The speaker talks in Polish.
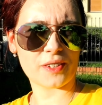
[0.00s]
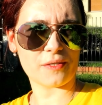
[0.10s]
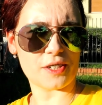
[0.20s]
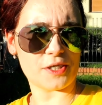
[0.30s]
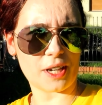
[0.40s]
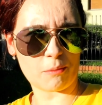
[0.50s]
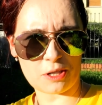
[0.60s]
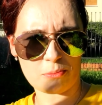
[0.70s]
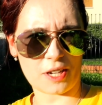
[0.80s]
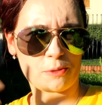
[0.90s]
W sensie jak
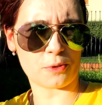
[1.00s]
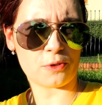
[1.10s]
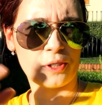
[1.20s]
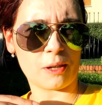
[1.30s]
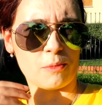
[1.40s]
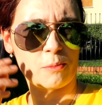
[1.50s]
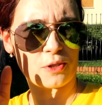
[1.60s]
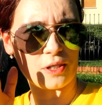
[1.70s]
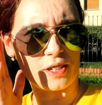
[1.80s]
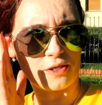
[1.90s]
będziemy jechać pociągiem, bo
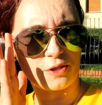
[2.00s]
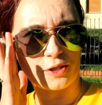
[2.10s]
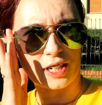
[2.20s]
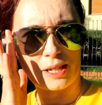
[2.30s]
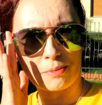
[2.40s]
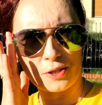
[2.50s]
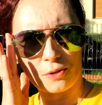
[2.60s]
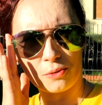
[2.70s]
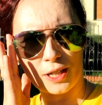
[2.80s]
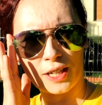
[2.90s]
może teraz troszeczkę lepiej się
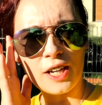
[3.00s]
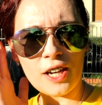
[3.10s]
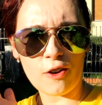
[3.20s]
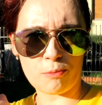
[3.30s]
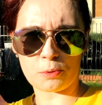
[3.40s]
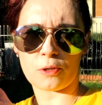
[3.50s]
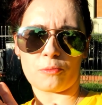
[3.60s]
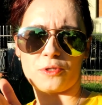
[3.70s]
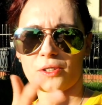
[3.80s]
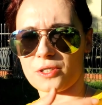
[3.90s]
uda. W poprzednią
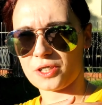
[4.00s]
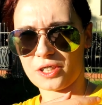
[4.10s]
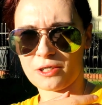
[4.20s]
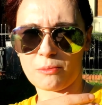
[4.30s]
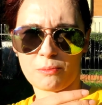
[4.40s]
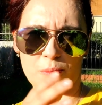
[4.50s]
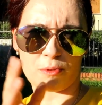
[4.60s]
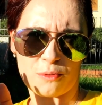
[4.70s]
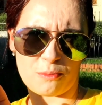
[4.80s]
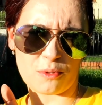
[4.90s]
stronę się nie dało, bo po
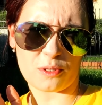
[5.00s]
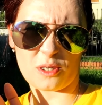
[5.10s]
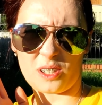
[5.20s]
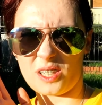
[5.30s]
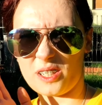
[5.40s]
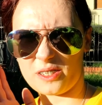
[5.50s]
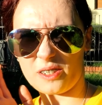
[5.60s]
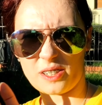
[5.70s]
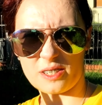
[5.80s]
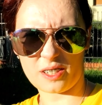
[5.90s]
prostu było trochę,
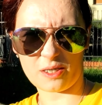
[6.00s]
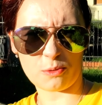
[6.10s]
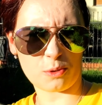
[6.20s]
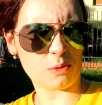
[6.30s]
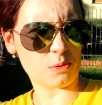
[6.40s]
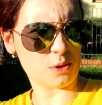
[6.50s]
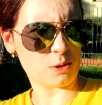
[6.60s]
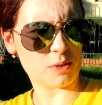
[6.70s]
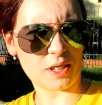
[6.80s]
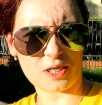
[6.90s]
trochę za dużo ludzi,
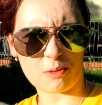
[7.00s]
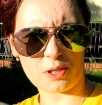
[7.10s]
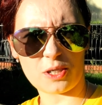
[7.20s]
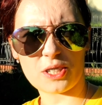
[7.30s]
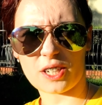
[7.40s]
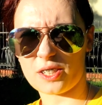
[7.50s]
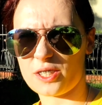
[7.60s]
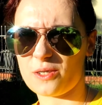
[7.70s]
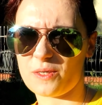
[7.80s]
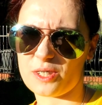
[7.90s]
żeby tak się przeciskać
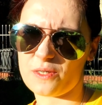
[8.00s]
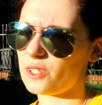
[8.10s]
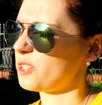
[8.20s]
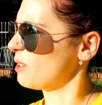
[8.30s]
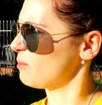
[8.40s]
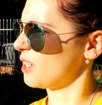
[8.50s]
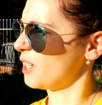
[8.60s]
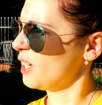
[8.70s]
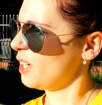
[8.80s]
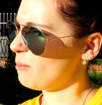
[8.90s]
gdzieś, więc stwierdziłam, że
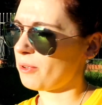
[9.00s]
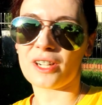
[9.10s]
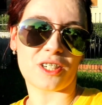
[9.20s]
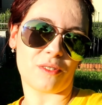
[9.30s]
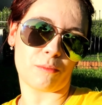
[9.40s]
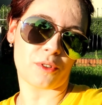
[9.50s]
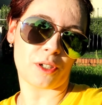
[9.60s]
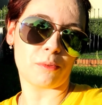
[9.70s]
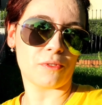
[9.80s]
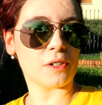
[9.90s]
pokażę Wam
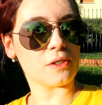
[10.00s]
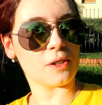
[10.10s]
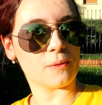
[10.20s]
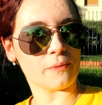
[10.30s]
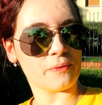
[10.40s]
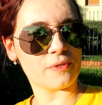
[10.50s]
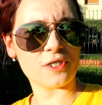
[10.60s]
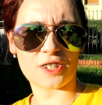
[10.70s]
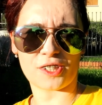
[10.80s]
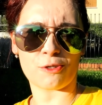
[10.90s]
drogę powrotną.
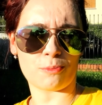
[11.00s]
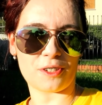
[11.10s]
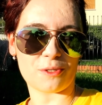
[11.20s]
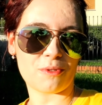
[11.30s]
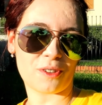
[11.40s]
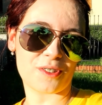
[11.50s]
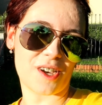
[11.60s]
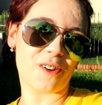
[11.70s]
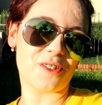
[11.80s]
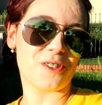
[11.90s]
Troszeczkę już będzie słonko
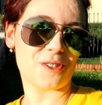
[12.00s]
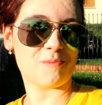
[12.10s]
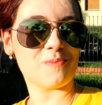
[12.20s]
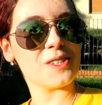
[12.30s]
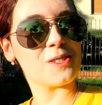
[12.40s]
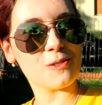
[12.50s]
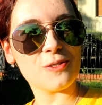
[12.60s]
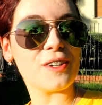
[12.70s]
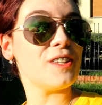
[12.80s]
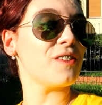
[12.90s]
zachodzić, więc
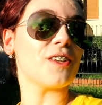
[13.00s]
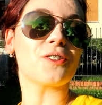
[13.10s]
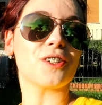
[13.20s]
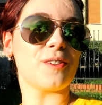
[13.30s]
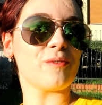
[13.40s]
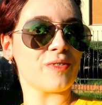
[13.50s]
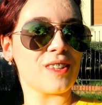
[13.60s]
fajne widoczki.